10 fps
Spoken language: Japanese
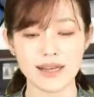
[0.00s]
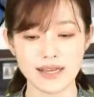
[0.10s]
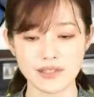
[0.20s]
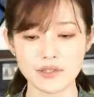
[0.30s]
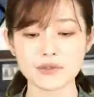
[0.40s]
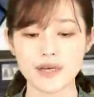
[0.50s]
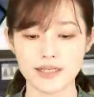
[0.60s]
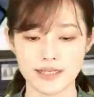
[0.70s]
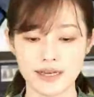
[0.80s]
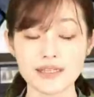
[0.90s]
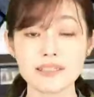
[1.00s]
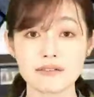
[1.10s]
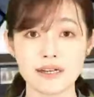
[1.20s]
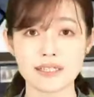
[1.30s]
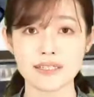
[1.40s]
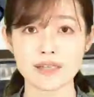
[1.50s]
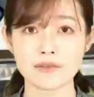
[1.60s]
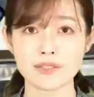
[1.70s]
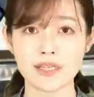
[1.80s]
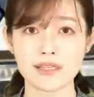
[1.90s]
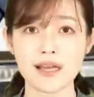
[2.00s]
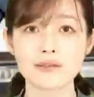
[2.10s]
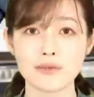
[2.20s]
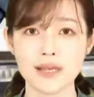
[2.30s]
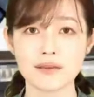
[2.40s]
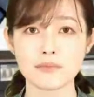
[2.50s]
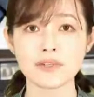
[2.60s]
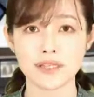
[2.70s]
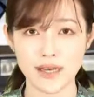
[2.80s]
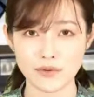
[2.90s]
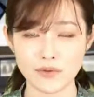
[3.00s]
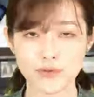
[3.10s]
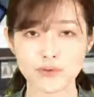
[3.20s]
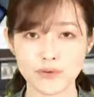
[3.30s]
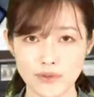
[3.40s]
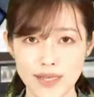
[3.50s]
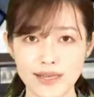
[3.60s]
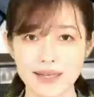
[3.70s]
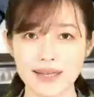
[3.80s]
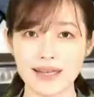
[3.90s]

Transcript: え中間に関しては毅然とした態度で向き合うということで、